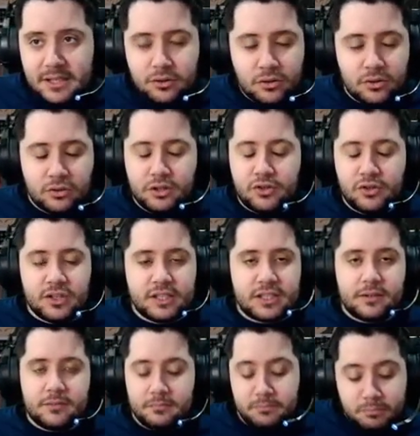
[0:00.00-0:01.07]
Son condiciones
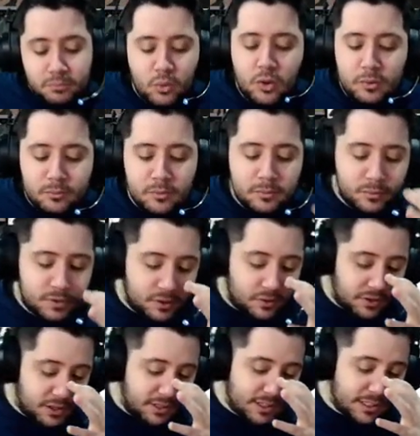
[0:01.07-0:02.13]
muy, muy, muy
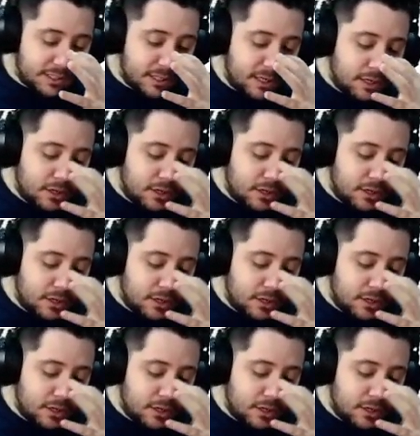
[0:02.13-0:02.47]
sencillitas.